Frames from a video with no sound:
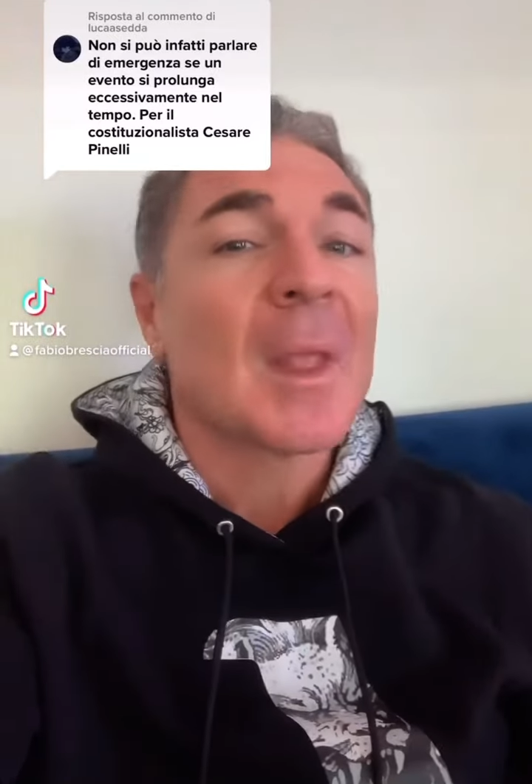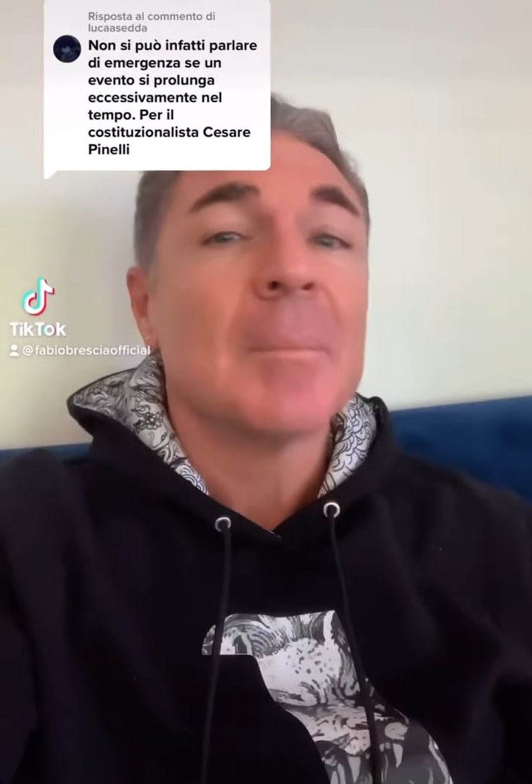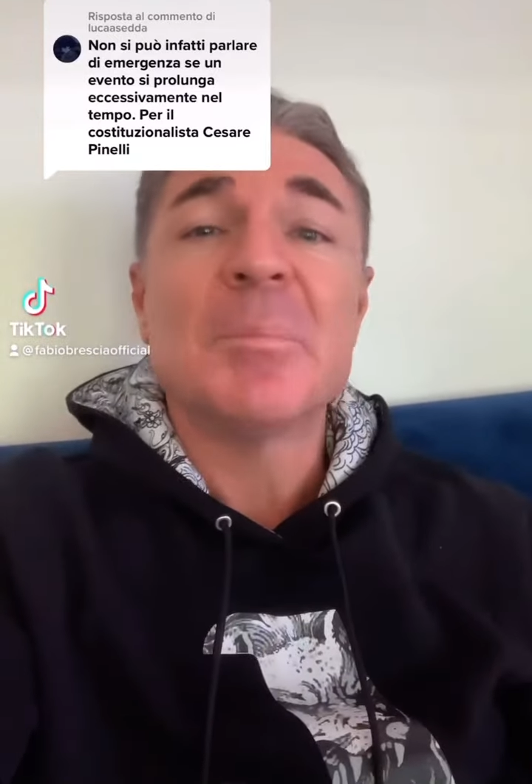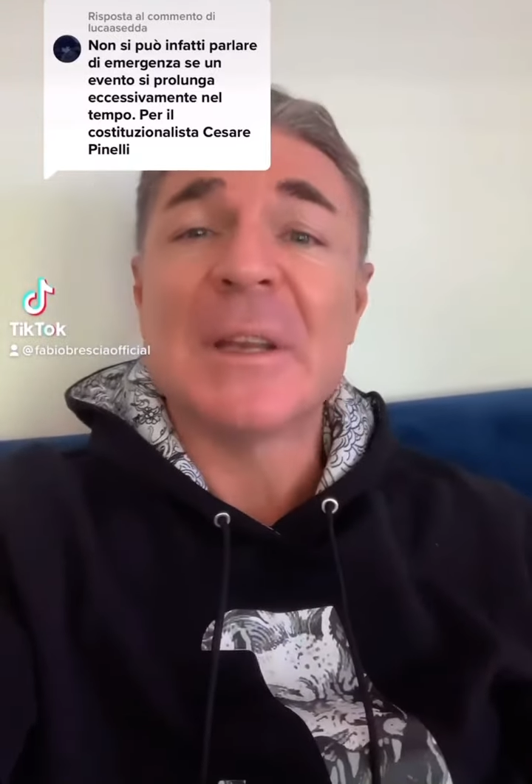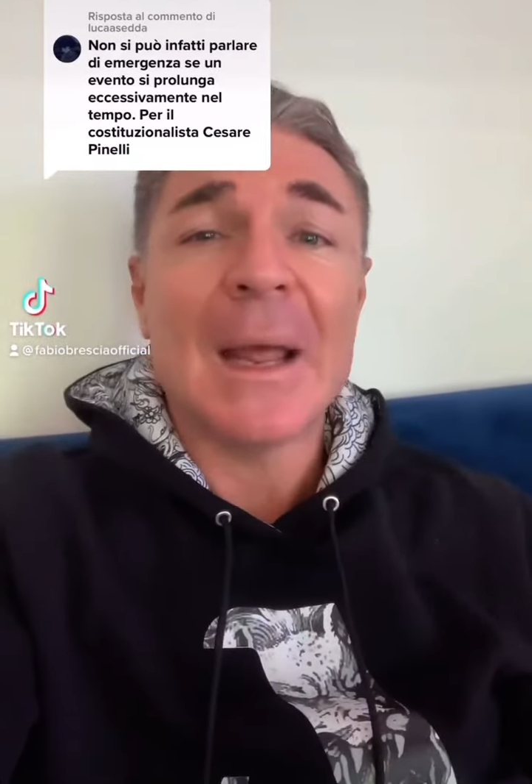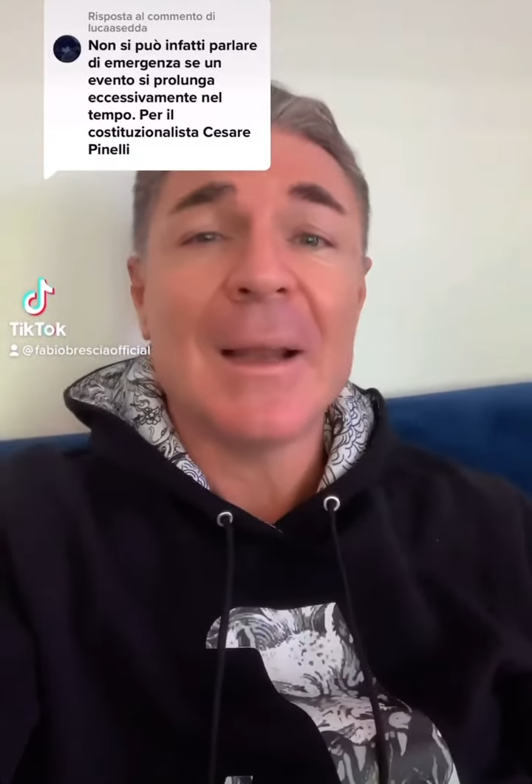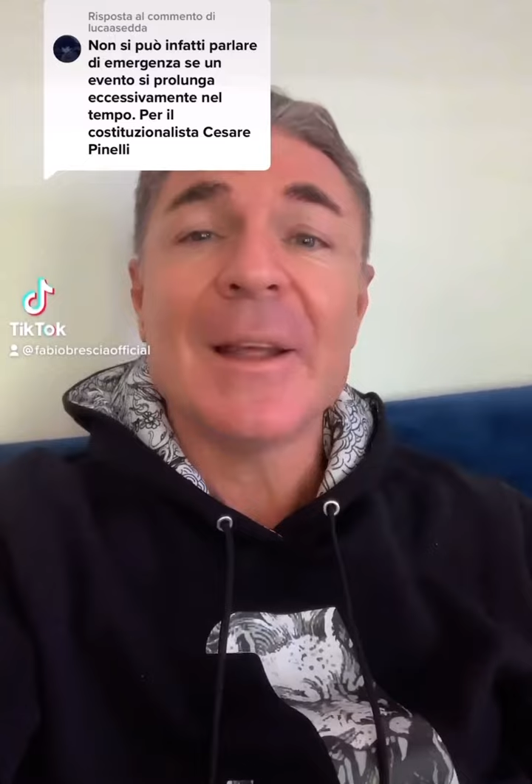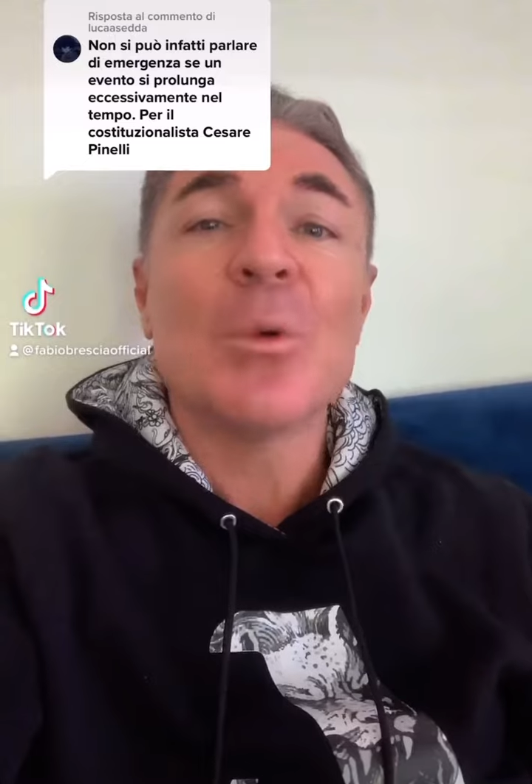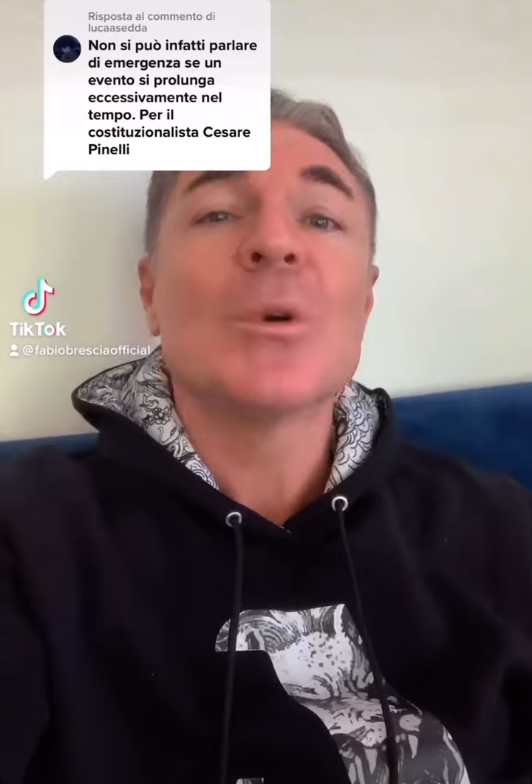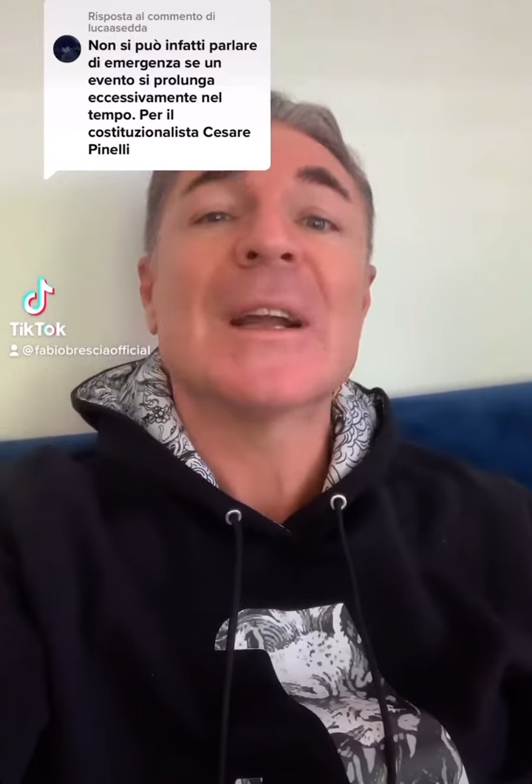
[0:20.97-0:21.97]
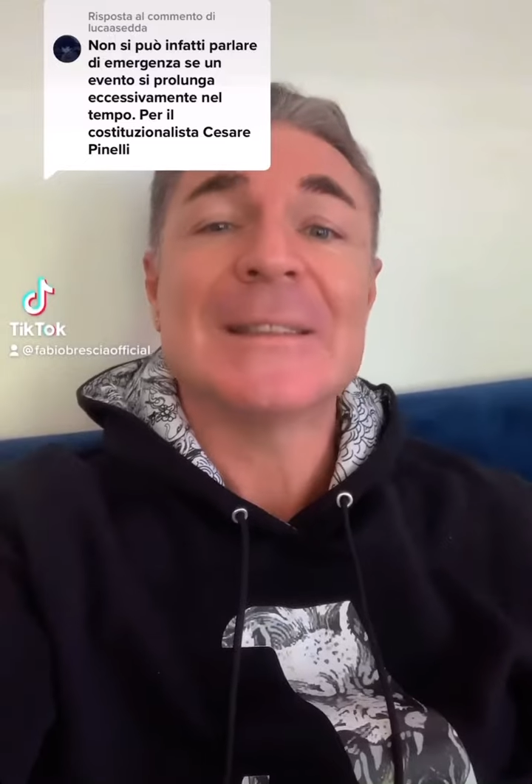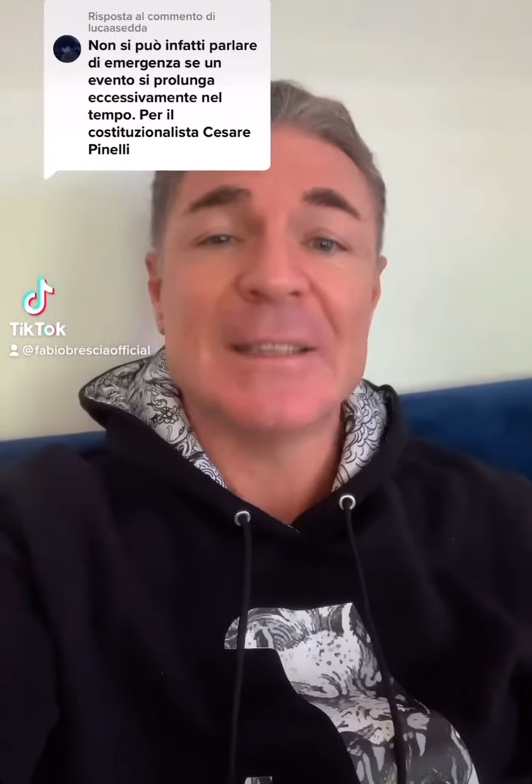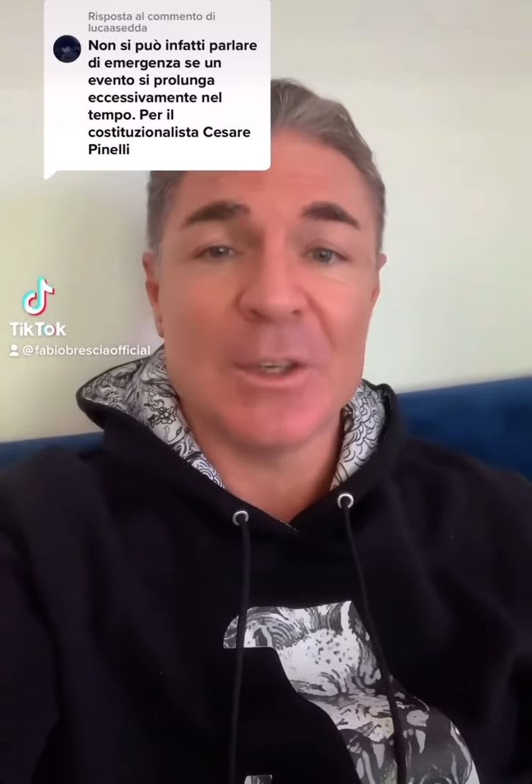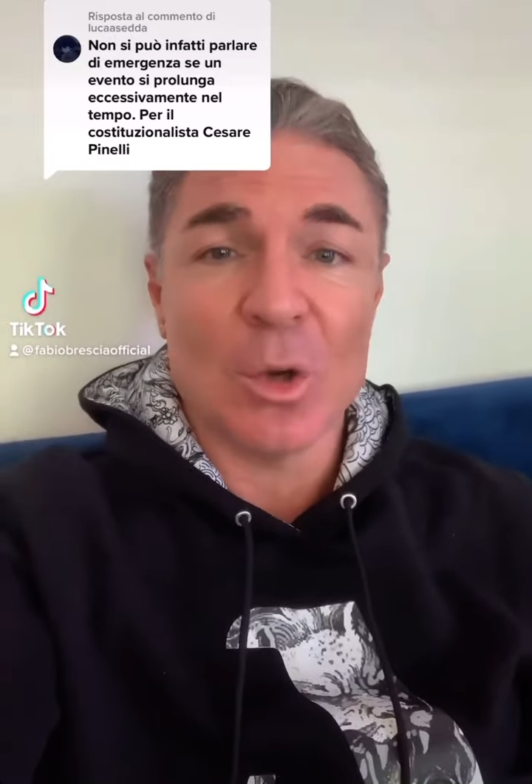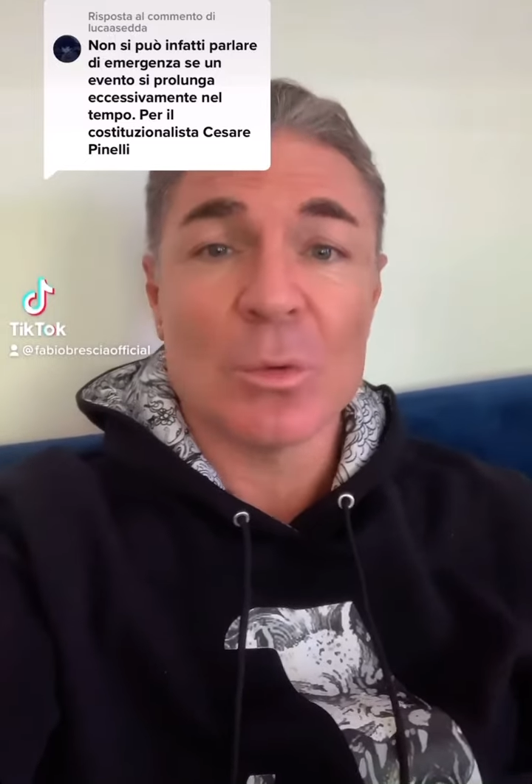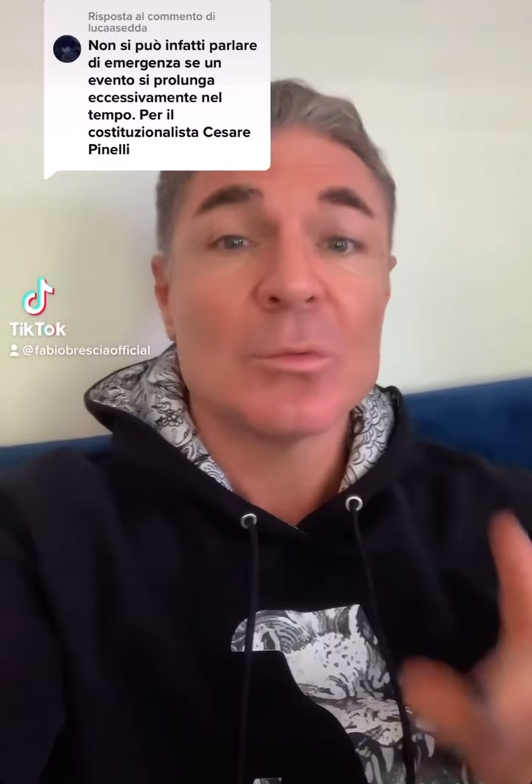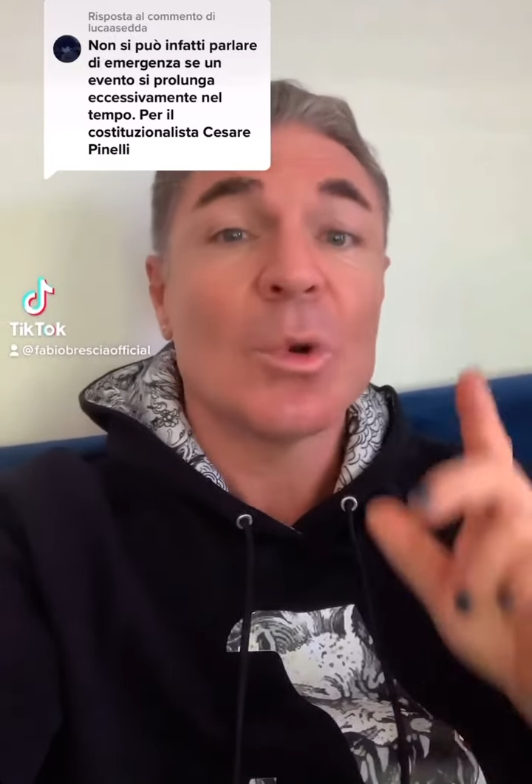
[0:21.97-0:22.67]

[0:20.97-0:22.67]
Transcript: Pinelli è un cretino,